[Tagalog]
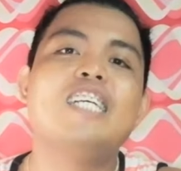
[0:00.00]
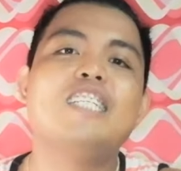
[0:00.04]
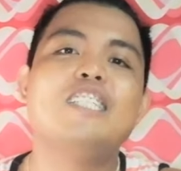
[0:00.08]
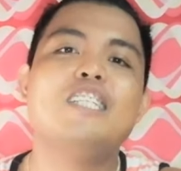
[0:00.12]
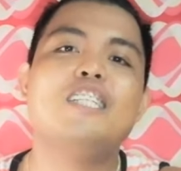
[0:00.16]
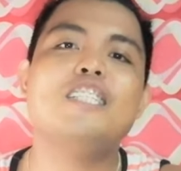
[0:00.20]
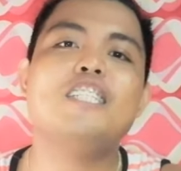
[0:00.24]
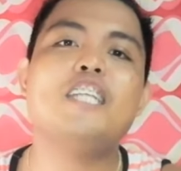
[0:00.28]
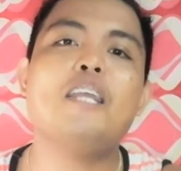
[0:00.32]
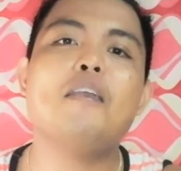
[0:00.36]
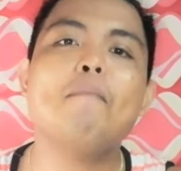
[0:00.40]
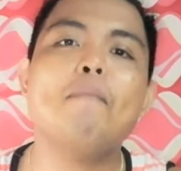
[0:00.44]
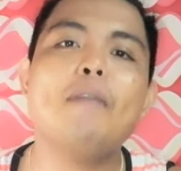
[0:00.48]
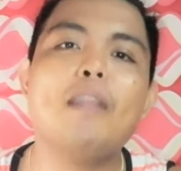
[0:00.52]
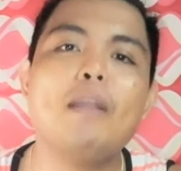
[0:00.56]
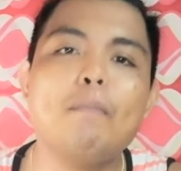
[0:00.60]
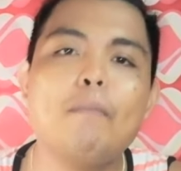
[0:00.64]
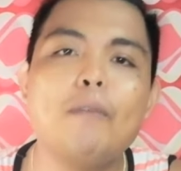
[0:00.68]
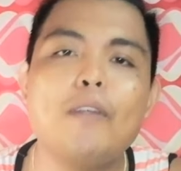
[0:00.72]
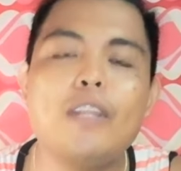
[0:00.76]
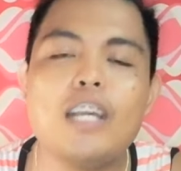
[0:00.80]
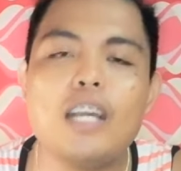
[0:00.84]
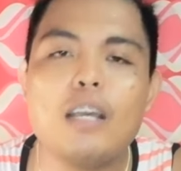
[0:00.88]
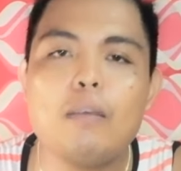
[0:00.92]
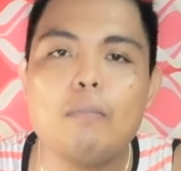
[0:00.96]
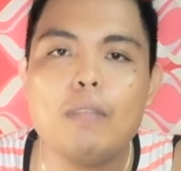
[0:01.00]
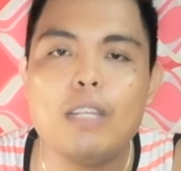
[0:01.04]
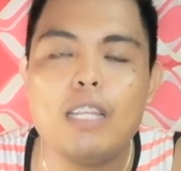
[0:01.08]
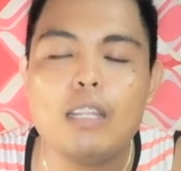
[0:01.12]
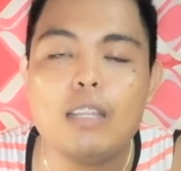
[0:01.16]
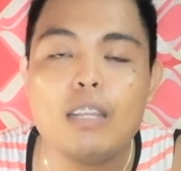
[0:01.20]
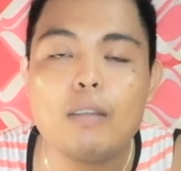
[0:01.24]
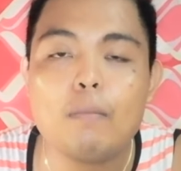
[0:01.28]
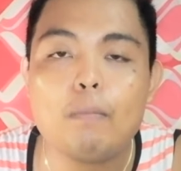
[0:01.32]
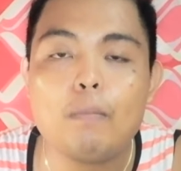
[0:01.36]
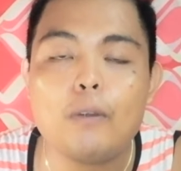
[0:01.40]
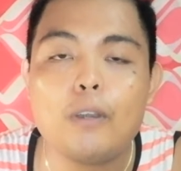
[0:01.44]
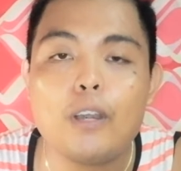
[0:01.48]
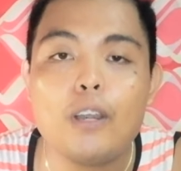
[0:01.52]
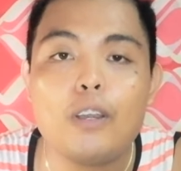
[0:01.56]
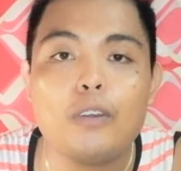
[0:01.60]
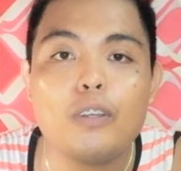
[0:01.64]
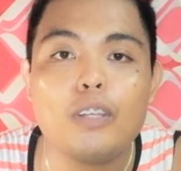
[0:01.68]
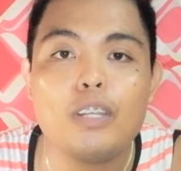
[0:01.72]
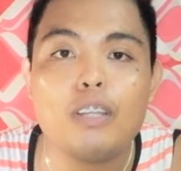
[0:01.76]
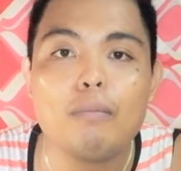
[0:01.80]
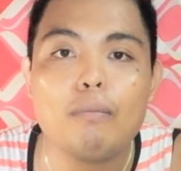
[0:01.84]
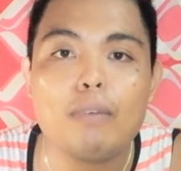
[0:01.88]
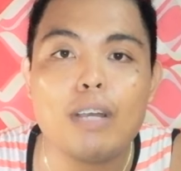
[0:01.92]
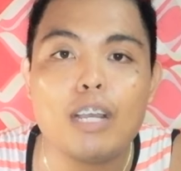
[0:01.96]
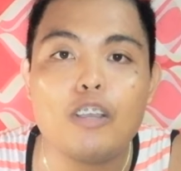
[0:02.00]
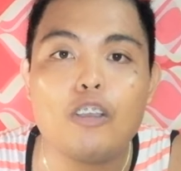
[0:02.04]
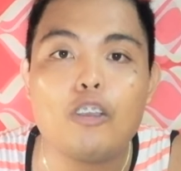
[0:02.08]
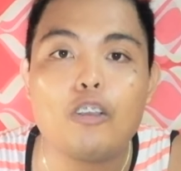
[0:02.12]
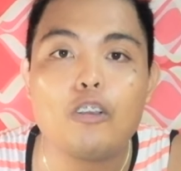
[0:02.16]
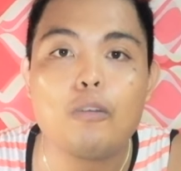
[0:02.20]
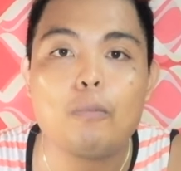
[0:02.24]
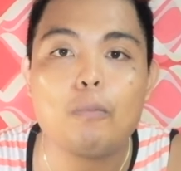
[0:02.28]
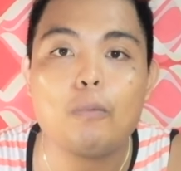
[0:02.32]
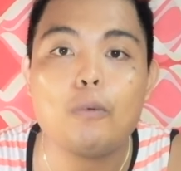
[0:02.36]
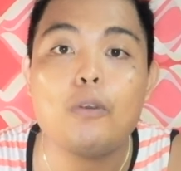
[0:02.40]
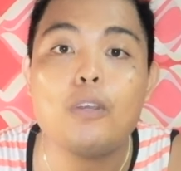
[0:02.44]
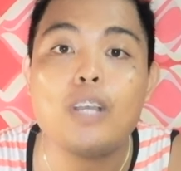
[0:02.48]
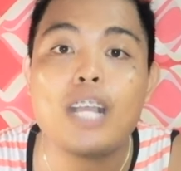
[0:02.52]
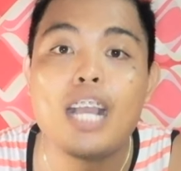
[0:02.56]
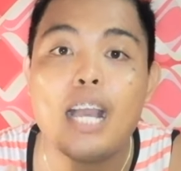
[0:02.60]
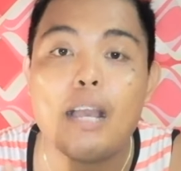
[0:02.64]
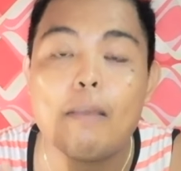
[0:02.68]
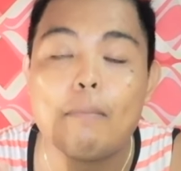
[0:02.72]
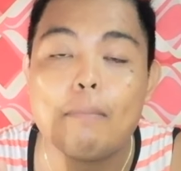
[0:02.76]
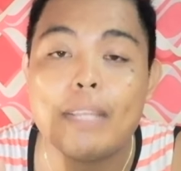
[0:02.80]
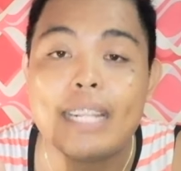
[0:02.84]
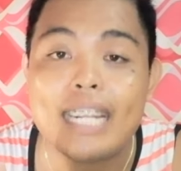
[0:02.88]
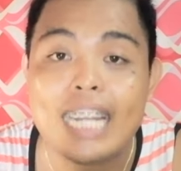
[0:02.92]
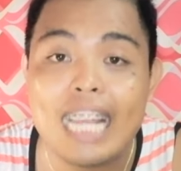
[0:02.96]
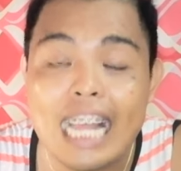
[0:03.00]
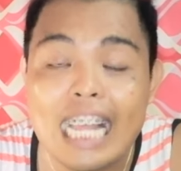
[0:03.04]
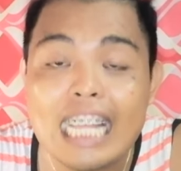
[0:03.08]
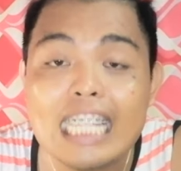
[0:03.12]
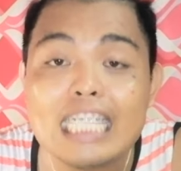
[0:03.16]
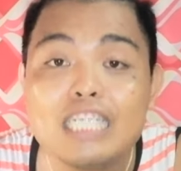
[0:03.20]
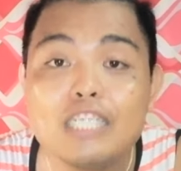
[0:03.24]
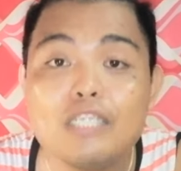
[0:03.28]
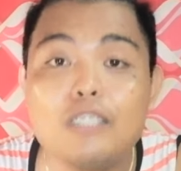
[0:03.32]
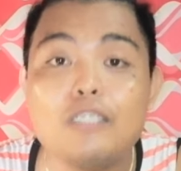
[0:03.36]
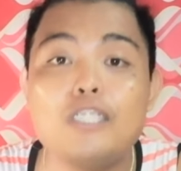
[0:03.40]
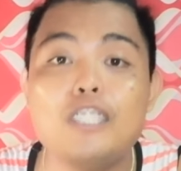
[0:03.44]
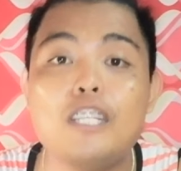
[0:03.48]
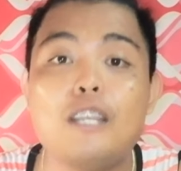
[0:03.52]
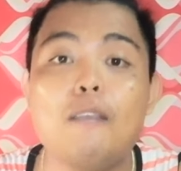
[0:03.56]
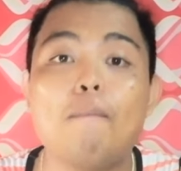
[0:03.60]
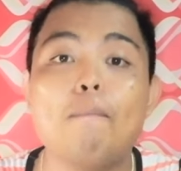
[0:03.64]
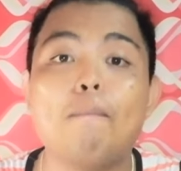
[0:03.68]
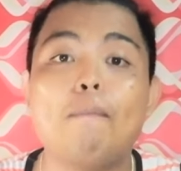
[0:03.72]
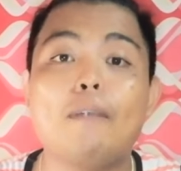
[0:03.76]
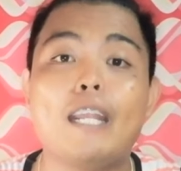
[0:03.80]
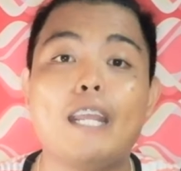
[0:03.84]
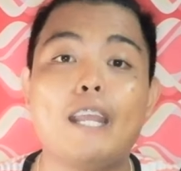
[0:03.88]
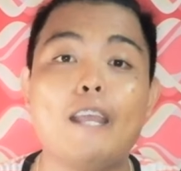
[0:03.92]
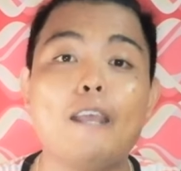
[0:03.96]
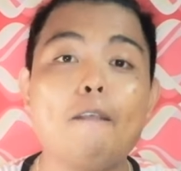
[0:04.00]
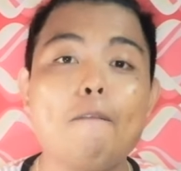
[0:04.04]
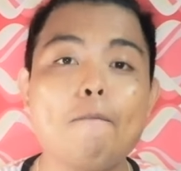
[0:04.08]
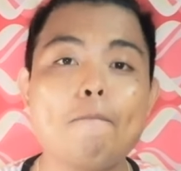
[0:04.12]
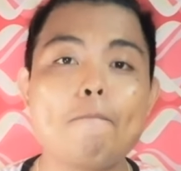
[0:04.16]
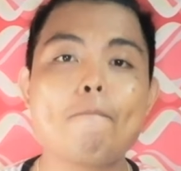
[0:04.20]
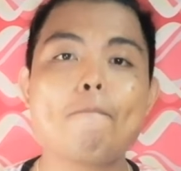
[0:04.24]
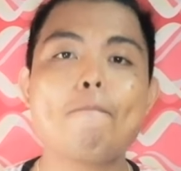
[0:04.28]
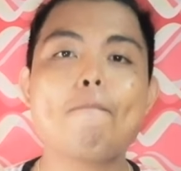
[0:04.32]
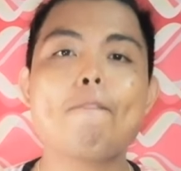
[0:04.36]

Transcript: So, syempre po nakabili na po ako ng bago ko pong camera. So, syempre,